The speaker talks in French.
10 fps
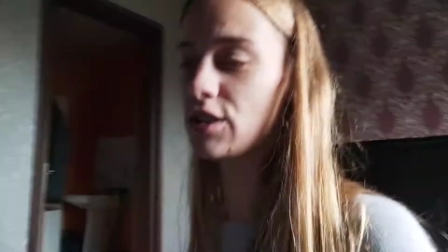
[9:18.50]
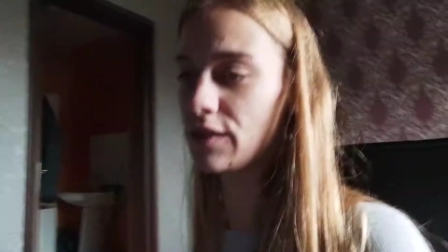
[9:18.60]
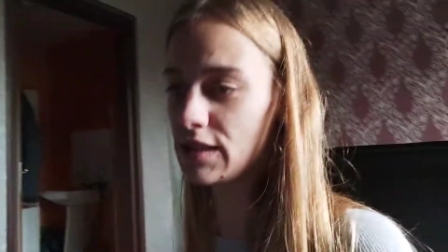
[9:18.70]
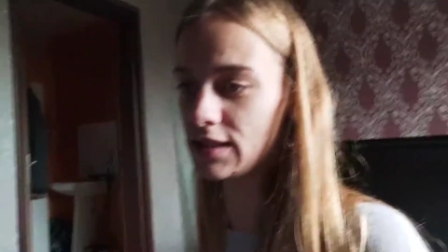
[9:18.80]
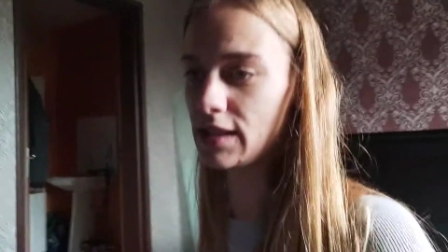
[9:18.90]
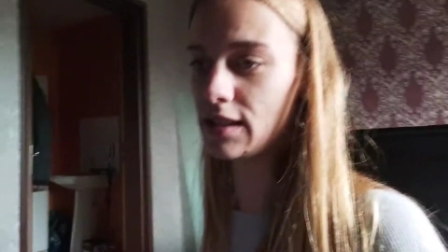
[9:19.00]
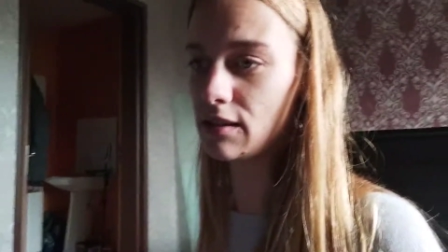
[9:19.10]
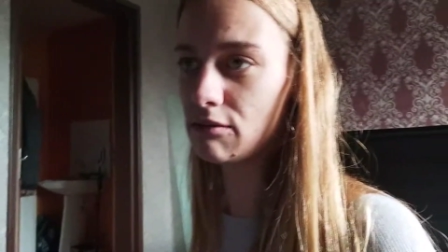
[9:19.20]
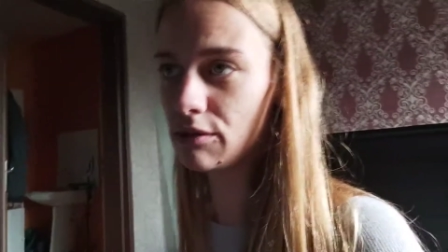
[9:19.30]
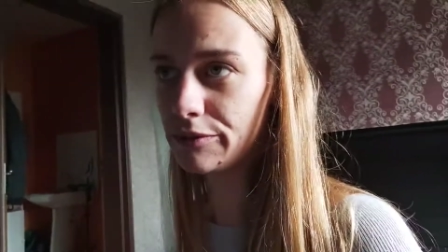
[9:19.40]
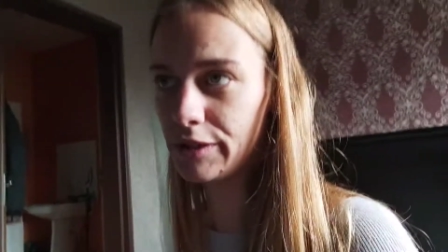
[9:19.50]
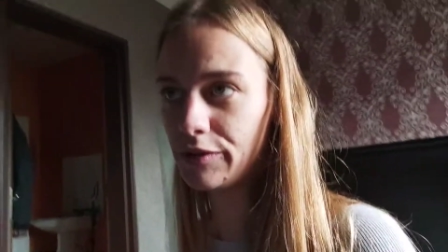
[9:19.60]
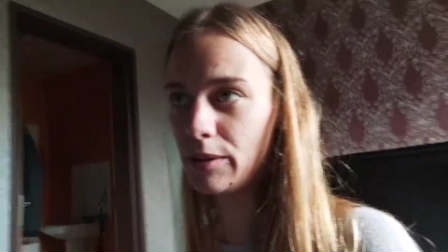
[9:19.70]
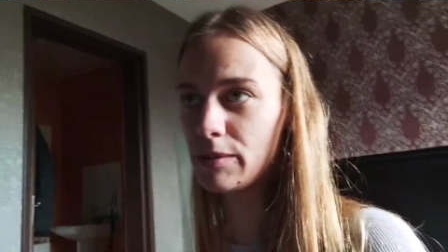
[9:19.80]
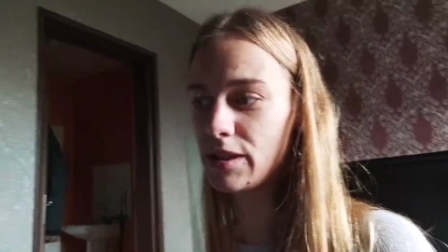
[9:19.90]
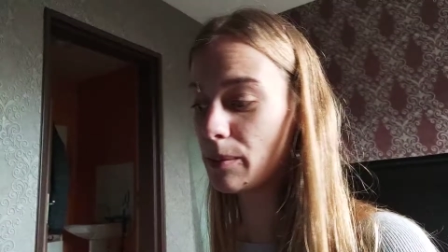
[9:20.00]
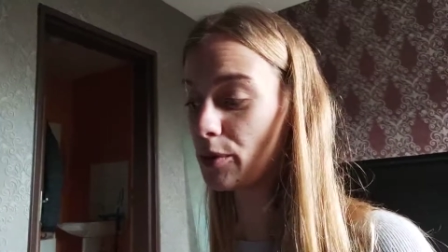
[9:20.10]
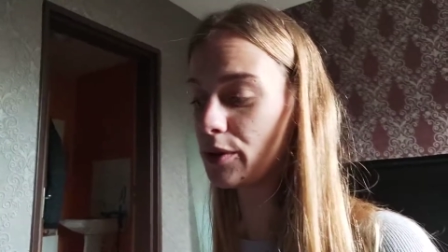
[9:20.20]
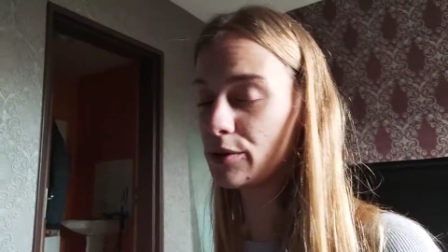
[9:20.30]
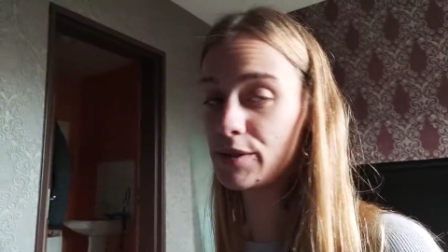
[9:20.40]
là j'avais essayé vite fait mais ça
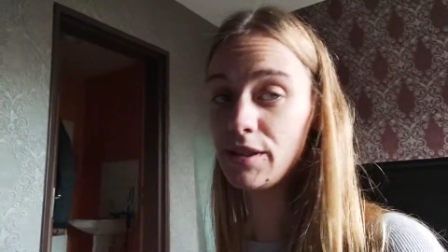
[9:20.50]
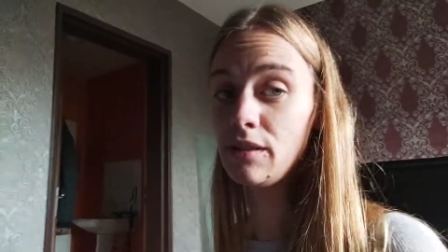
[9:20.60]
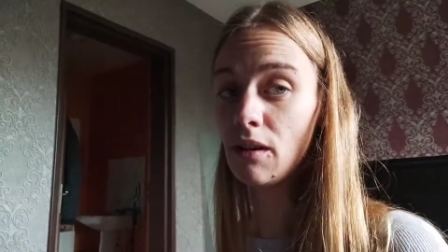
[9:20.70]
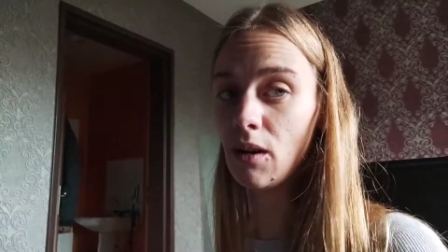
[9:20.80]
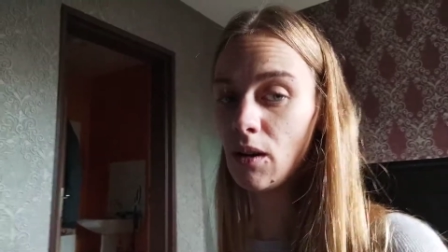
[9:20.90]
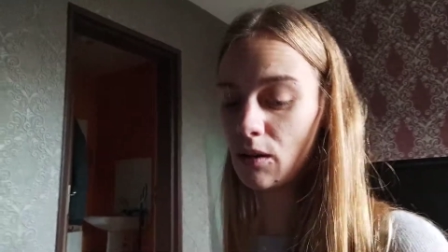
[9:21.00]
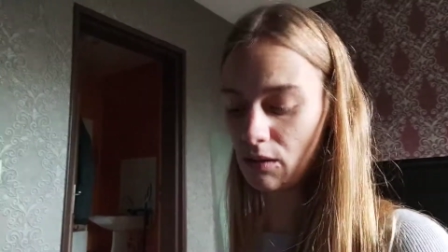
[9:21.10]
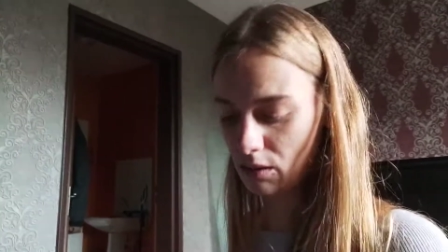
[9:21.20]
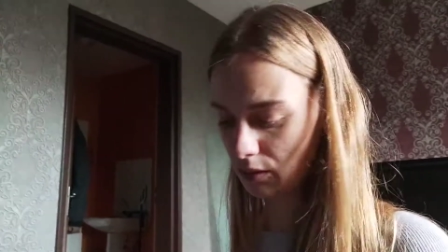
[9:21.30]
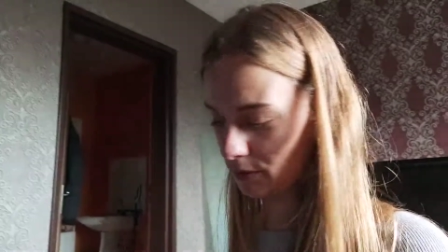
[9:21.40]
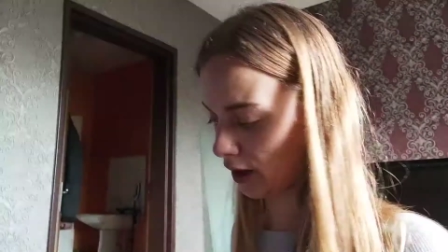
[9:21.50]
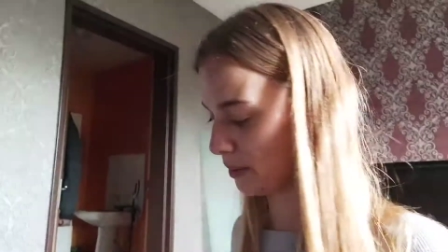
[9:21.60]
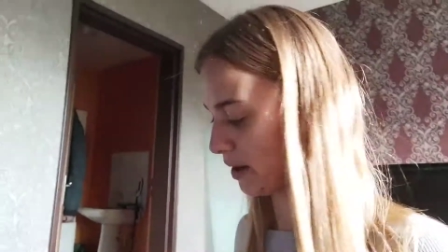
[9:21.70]
bugue aussi, on verra